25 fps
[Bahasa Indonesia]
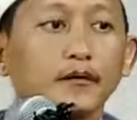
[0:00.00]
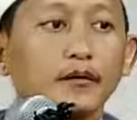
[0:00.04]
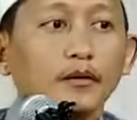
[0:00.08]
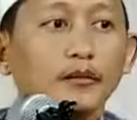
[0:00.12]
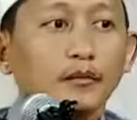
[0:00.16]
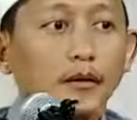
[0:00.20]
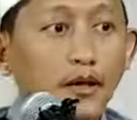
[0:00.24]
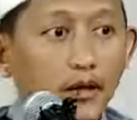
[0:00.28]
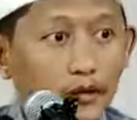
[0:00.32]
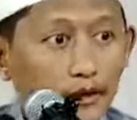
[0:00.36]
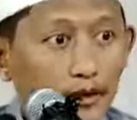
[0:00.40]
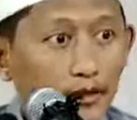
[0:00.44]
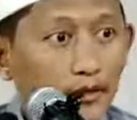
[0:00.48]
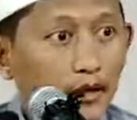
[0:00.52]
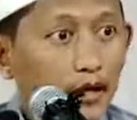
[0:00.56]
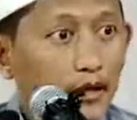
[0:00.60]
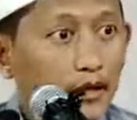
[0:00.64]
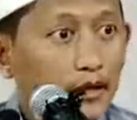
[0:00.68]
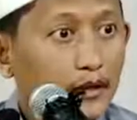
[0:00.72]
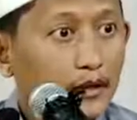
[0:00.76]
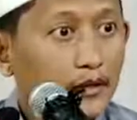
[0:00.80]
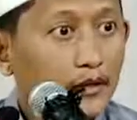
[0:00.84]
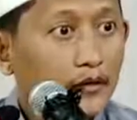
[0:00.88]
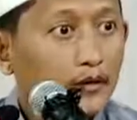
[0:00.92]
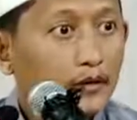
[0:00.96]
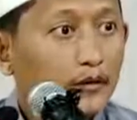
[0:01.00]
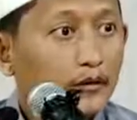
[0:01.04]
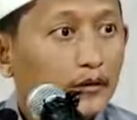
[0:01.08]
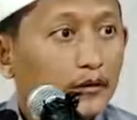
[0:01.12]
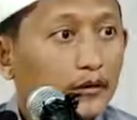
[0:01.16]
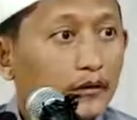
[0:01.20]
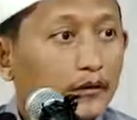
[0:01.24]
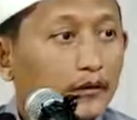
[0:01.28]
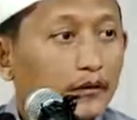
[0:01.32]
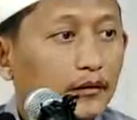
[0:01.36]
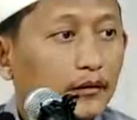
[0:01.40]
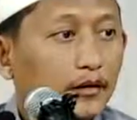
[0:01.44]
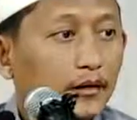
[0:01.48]
ini bahaya lagi
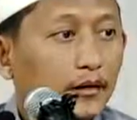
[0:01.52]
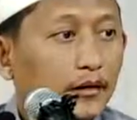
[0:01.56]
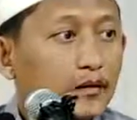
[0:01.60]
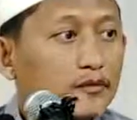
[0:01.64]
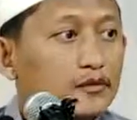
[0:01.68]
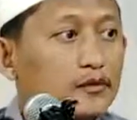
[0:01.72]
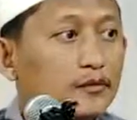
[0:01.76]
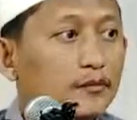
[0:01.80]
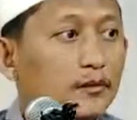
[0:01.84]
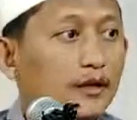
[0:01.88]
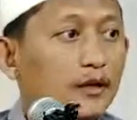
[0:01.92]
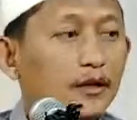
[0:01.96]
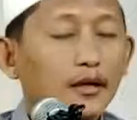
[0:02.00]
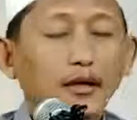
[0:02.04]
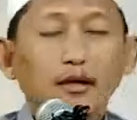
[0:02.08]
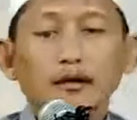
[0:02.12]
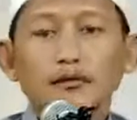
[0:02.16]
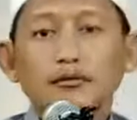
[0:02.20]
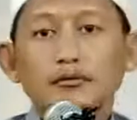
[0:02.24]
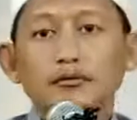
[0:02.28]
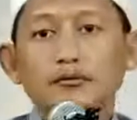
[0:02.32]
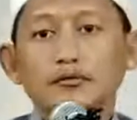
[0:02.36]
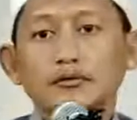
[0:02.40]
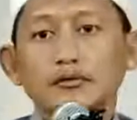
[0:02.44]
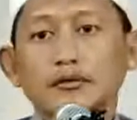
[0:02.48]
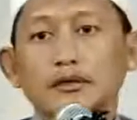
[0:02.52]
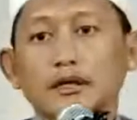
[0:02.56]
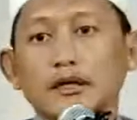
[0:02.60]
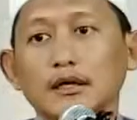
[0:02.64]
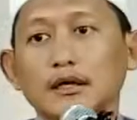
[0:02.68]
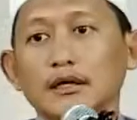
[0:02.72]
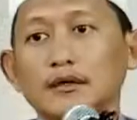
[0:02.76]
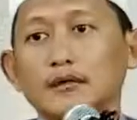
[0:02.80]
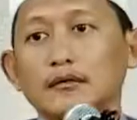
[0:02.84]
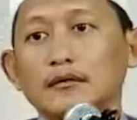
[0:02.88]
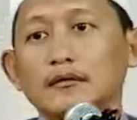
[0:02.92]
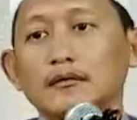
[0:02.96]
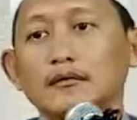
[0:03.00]
ada sebagian
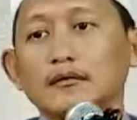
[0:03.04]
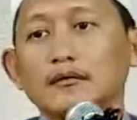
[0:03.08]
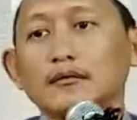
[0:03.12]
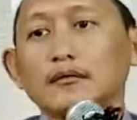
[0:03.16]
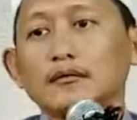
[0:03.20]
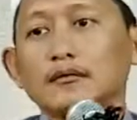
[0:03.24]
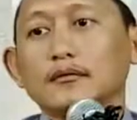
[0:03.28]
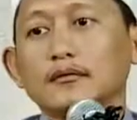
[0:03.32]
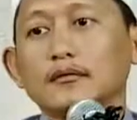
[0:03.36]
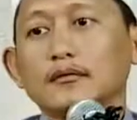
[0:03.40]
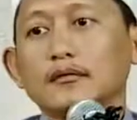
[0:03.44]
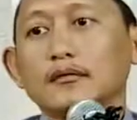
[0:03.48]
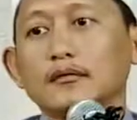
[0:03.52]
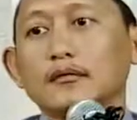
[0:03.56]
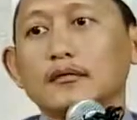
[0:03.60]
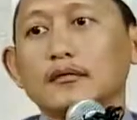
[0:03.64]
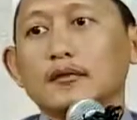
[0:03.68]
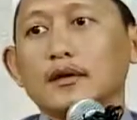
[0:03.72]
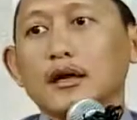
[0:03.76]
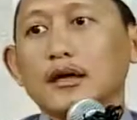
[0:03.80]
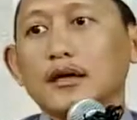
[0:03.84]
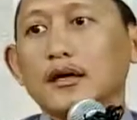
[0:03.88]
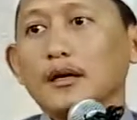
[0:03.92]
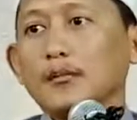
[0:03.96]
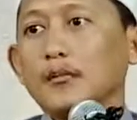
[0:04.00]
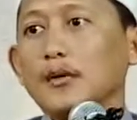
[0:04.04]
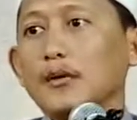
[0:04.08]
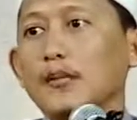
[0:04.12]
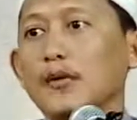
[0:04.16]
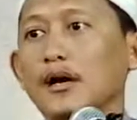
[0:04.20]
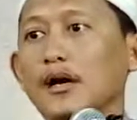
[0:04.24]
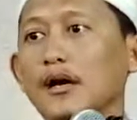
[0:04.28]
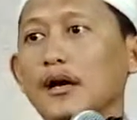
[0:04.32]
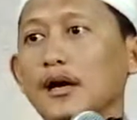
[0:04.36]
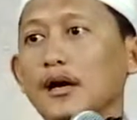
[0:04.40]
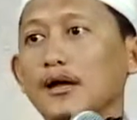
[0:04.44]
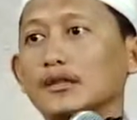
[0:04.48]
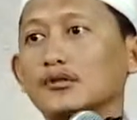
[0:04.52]
ustadz karena
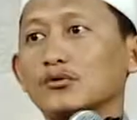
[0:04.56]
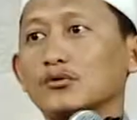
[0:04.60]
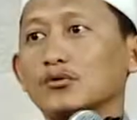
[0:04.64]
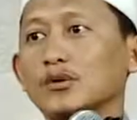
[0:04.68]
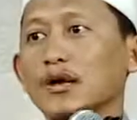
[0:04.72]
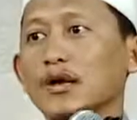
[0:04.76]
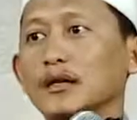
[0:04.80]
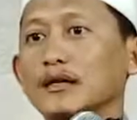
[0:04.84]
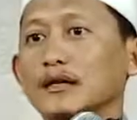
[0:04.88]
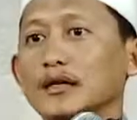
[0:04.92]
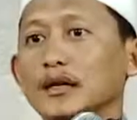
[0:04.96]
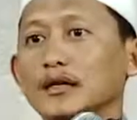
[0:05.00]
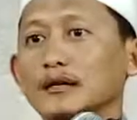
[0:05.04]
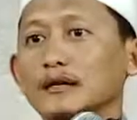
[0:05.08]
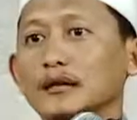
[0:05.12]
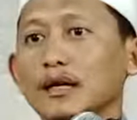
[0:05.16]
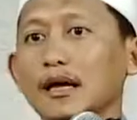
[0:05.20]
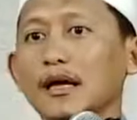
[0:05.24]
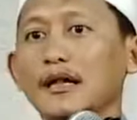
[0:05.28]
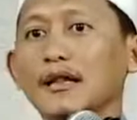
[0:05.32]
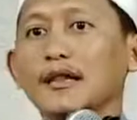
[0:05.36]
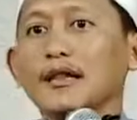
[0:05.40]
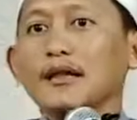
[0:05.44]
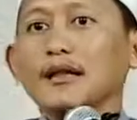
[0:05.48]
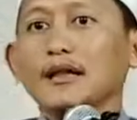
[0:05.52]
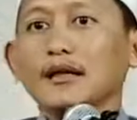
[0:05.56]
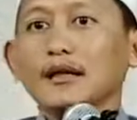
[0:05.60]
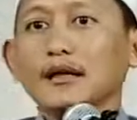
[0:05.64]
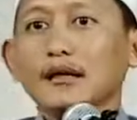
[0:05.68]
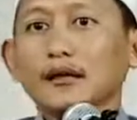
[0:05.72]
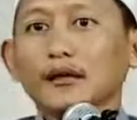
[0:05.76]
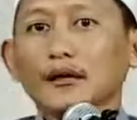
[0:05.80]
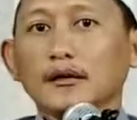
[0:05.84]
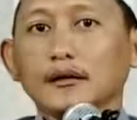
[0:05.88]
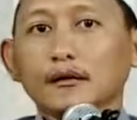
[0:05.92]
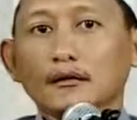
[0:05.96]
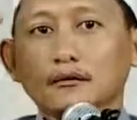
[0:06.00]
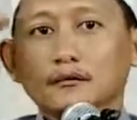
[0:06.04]
memang nggak suka dia
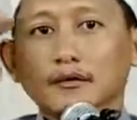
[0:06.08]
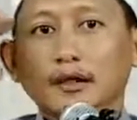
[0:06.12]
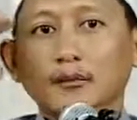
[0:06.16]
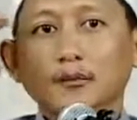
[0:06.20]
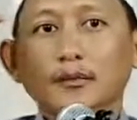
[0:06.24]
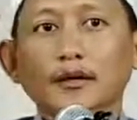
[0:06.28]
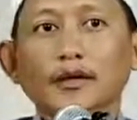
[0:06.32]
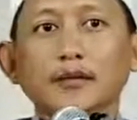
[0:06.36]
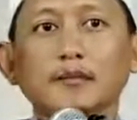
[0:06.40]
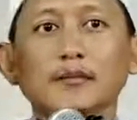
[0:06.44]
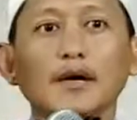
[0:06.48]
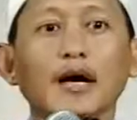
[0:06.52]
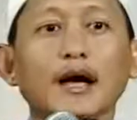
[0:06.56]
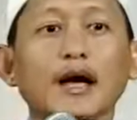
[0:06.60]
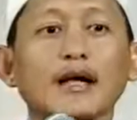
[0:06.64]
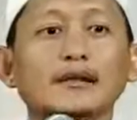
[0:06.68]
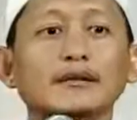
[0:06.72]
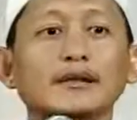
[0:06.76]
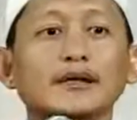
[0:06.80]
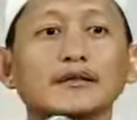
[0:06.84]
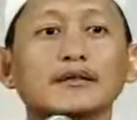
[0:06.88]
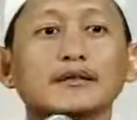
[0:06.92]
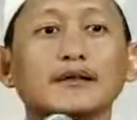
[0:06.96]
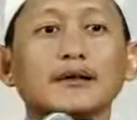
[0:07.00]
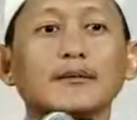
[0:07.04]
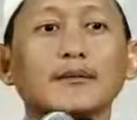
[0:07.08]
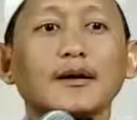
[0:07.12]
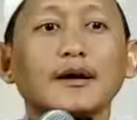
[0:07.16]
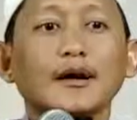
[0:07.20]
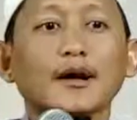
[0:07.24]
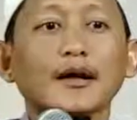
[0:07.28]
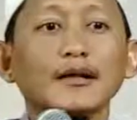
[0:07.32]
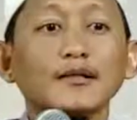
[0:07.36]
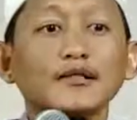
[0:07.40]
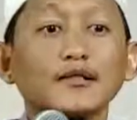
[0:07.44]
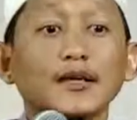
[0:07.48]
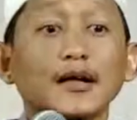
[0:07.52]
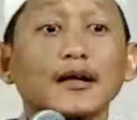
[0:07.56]
tahdir tapi
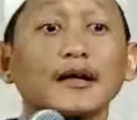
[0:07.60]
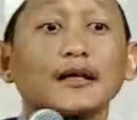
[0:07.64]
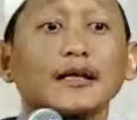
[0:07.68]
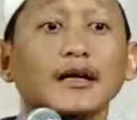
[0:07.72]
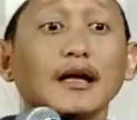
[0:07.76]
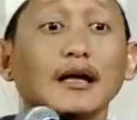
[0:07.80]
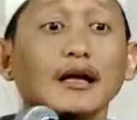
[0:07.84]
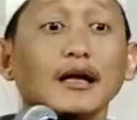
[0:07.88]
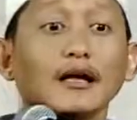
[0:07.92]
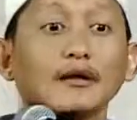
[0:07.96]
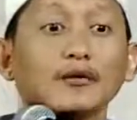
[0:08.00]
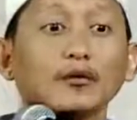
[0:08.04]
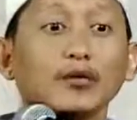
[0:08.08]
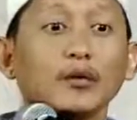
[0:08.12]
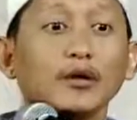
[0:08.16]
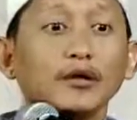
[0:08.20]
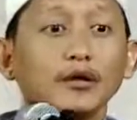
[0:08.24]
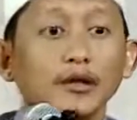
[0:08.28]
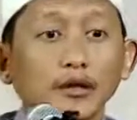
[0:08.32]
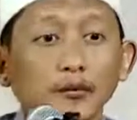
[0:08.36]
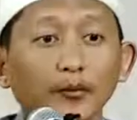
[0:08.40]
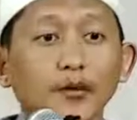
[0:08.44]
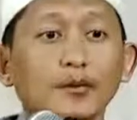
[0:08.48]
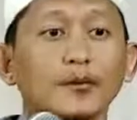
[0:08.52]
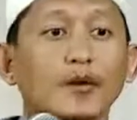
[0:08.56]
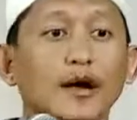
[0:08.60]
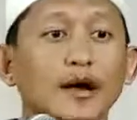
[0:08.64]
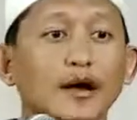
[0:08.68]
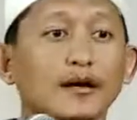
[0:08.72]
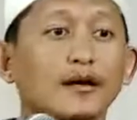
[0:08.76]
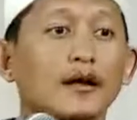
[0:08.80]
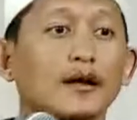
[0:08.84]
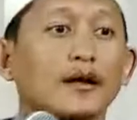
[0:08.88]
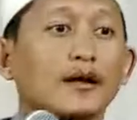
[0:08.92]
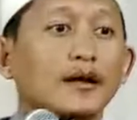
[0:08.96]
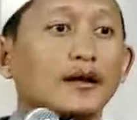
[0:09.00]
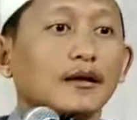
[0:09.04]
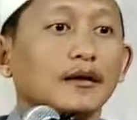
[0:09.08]
mengatasnamakan syariat Wah, ini lebih
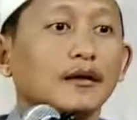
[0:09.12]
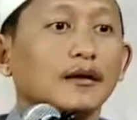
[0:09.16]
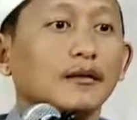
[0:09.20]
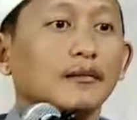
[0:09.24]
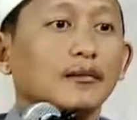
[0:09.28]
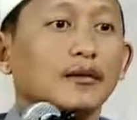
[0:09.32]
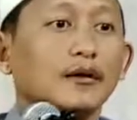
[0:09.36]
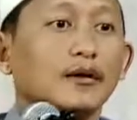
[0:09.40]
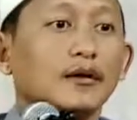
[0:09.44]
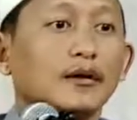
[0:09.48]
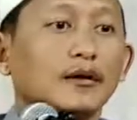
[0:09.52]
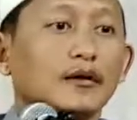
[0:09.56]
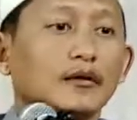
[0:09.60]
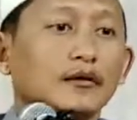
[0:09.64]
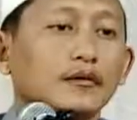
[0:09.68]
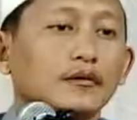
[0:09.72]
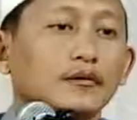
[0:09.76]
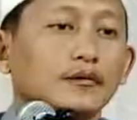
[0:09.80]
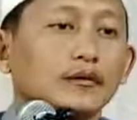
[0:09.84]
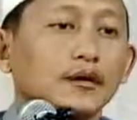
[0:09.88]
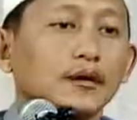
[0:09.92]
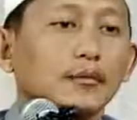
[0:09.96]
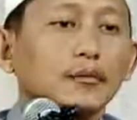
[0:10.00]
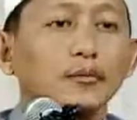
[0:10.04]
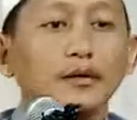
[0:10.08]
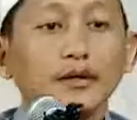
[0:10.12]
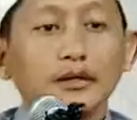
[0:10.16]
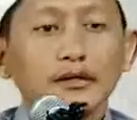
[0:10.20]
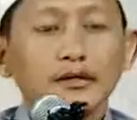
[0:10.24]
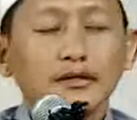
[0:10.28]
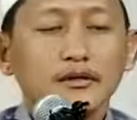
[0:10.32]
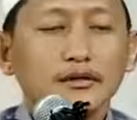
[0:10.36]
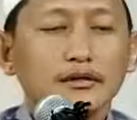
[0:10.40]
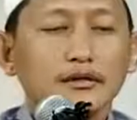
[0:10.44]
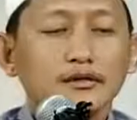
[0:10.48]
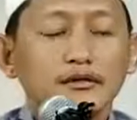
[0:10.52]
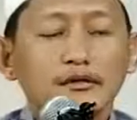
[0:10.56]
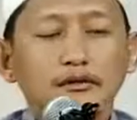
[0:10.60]
bahaya lagi pak
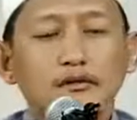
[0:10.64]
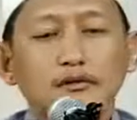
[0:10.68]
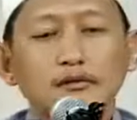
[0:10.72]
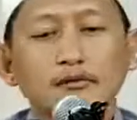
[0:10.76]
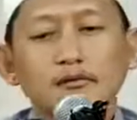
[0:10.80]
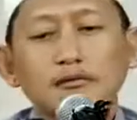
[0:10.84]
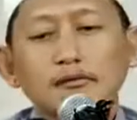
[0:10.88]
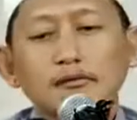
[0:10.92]
iblis